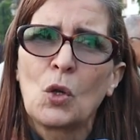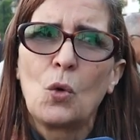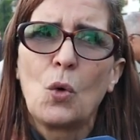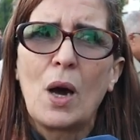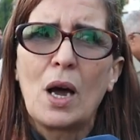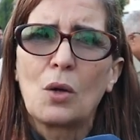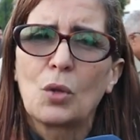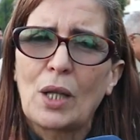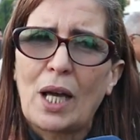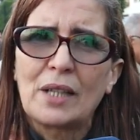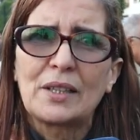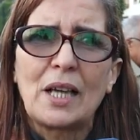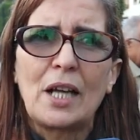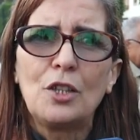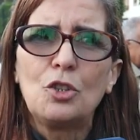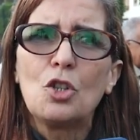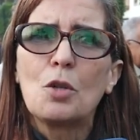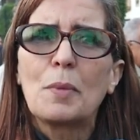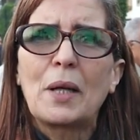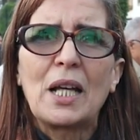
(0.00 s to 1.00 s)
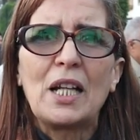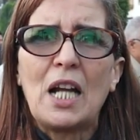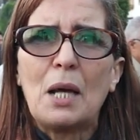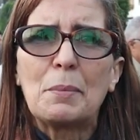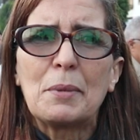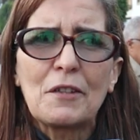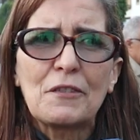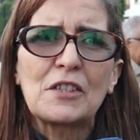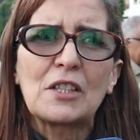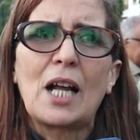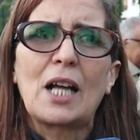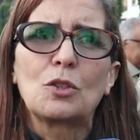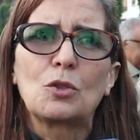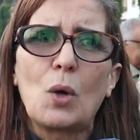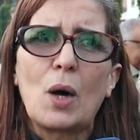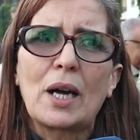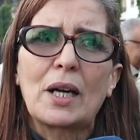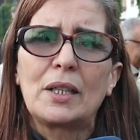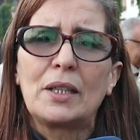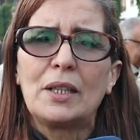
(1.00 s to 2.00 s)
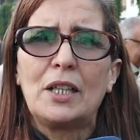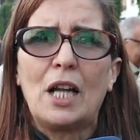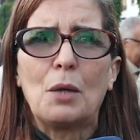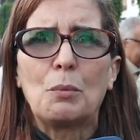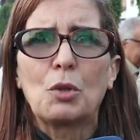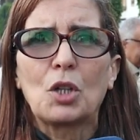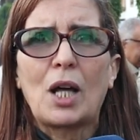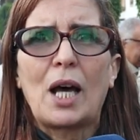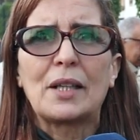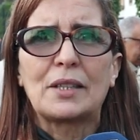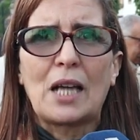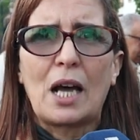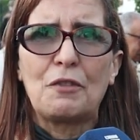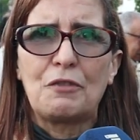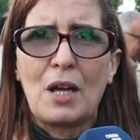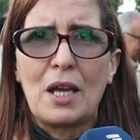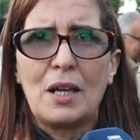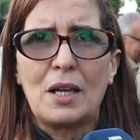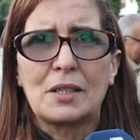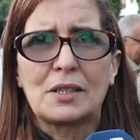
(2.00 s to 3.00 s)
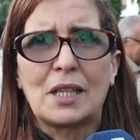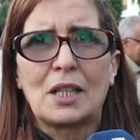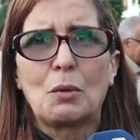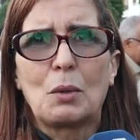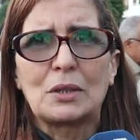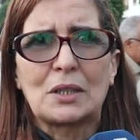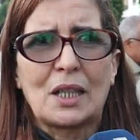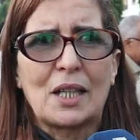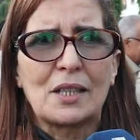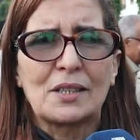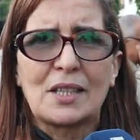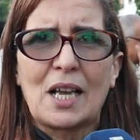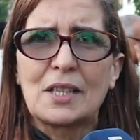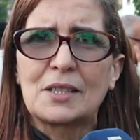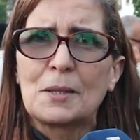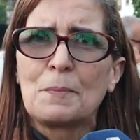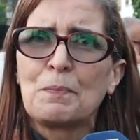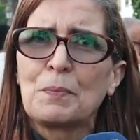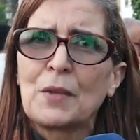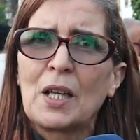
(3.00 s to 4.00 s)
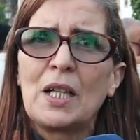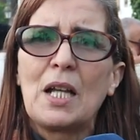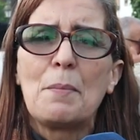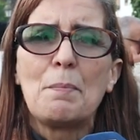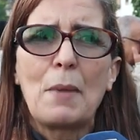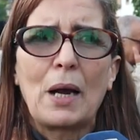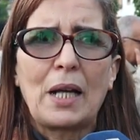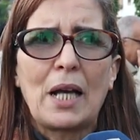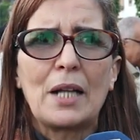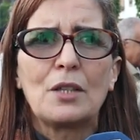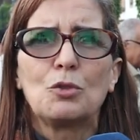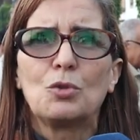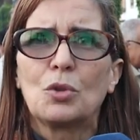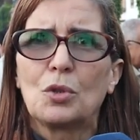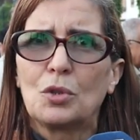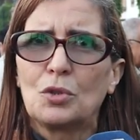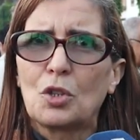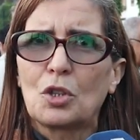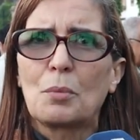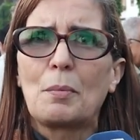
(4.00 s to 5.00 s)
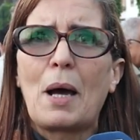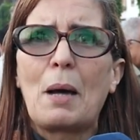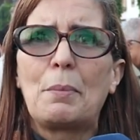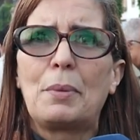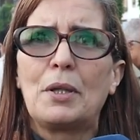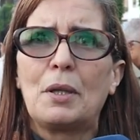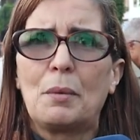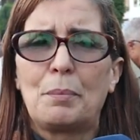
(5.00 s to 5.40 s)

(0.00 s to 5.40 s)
والقضاء اليوم كيلعب نفس الادوار اللي لعبوا القضاء في آه، سنوات الرصاص لما كان يرمى